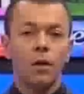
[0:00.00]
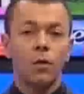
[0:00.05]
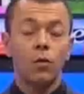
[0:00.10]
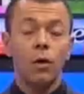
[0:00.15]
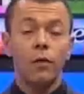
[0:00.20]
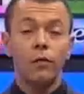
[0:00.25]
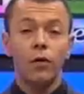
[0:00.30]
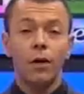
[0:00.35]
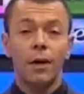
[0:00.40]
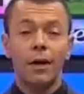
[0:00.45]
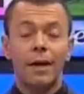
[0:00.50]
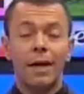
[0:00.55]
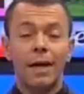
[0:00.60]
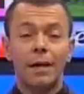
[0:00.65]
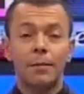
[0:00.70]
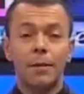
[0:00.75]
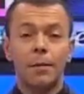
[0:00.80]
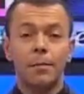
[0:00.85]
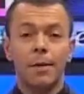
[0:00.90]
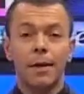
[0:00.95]
Nuovo
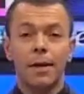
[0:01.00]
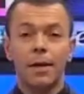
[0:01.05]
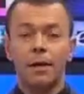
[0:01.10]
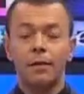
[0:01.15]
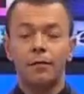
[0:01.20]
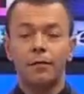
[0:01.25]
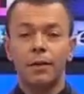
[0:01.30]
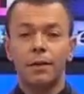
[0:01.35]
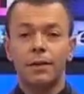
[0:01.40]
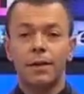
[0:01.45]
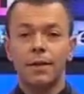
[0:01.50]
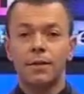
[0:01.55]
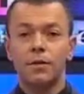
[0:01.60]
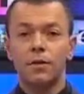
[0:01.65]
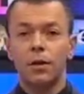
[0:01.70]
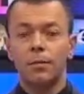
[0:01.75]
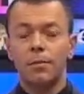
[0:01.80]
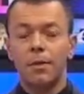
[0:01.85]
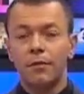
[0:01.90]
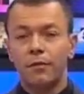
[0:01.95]
allarme per le
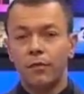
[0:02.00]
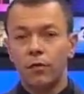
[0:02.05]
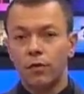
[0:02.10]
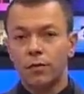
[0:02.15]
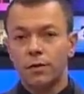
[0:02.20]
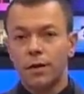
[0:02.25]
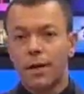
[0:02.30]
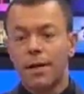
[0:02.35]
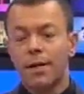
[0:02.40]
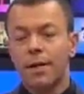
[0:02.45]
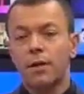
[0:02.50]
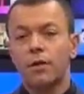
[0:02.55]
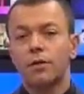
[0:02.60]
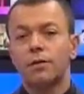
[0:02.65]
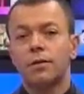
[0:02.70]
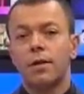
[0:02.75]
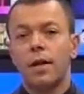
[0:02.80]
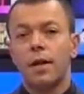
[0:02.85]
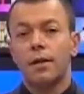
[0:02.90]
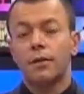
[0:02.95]
infiltrazioni mafiose nella
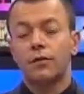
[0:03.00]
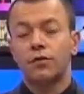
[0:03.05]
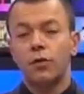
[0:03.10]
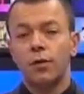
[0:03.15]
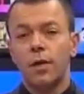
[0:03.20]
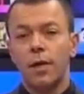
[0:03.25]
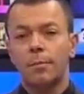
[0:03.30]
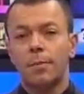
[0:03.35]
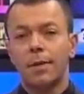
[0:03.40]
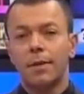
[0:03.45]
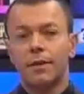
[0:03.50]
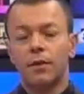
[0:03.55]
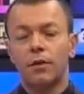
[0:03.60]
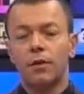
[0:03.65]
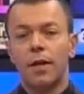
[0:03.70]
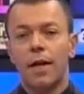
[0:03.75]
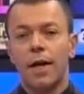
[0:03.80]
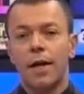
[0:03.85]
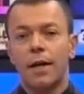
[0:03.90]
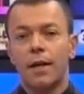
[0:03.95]
nostra regione, in
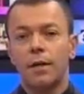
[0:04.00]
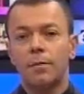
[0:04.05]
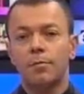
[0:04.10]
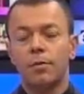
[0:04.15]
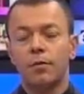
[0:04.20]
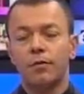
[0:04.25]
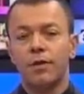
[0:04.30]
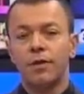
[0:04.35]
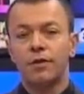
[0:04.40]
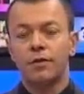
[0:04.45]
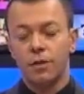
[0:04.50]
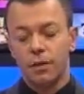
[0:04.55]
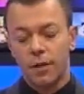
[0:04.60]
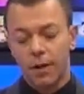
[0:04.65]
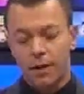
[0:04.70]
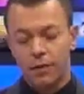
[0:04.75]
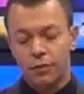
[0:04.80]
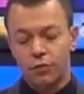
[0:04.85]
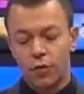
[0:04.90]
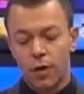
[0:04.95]
particolare in provincia di
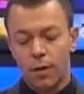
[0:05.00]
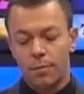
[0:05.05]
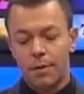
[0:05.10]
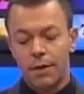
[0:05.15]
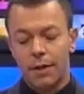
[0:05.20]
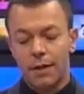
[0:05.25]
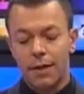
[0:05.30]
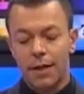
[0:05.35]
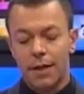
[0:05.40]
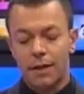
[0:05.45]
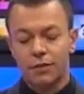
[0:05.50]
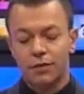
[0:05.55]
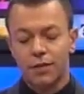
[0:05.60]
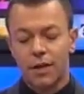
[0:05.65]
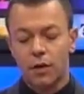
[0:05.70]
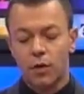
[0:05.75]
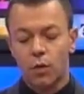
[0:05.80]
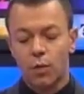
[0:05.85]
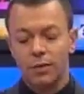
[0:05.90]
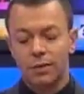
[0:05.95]
Reggio Emilia. A
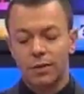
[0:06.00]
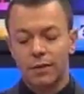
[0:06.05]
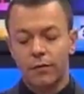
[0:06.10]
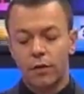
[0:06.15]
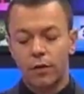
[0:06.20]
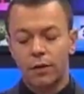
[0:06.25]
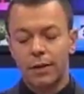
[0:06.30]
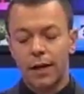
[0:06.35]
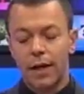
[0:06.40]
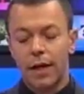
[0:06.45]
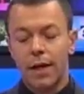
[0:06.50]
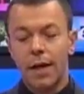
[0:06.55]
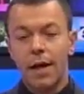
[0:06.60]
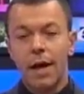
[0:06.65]
lanciarlo questa volta